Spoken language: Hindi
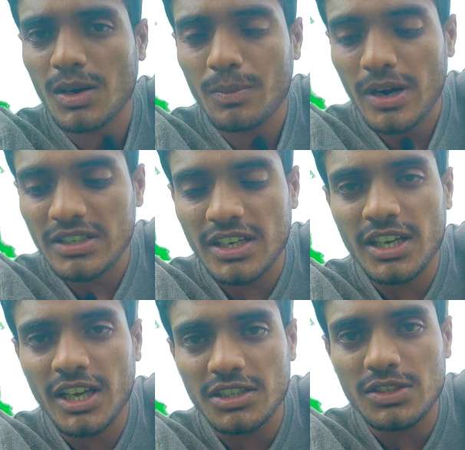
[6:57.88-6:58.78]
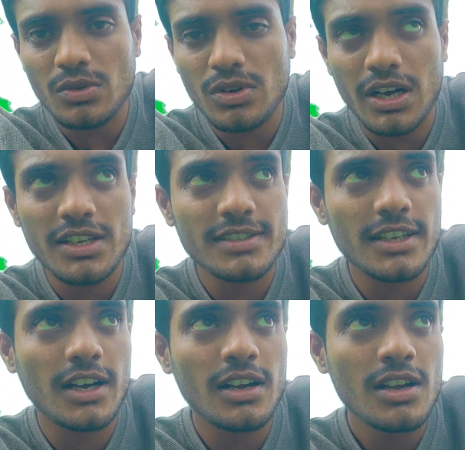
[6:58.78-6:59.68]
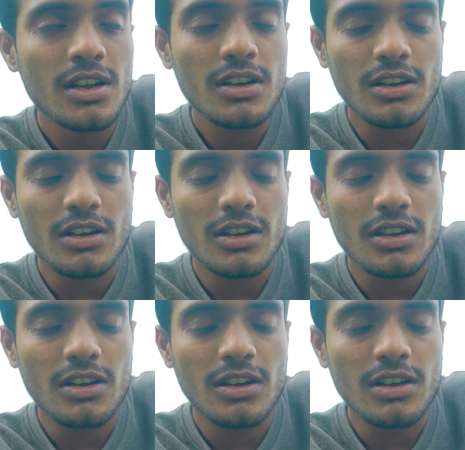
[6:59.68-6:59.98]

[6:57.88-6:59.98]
इसका फायदा ये है कि इसको खाने से ना